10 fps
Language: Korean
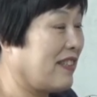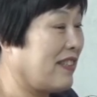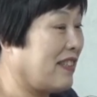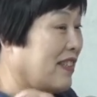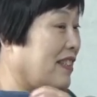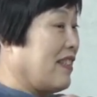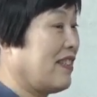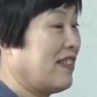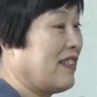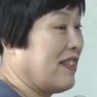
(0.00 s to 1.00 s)
물으러
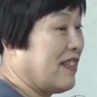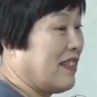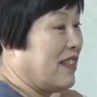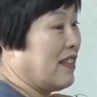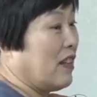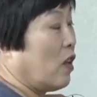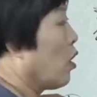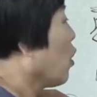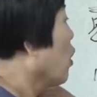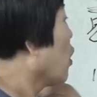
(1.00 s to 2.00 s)
왔다면
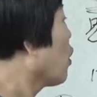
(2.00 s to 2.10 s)
어떻게?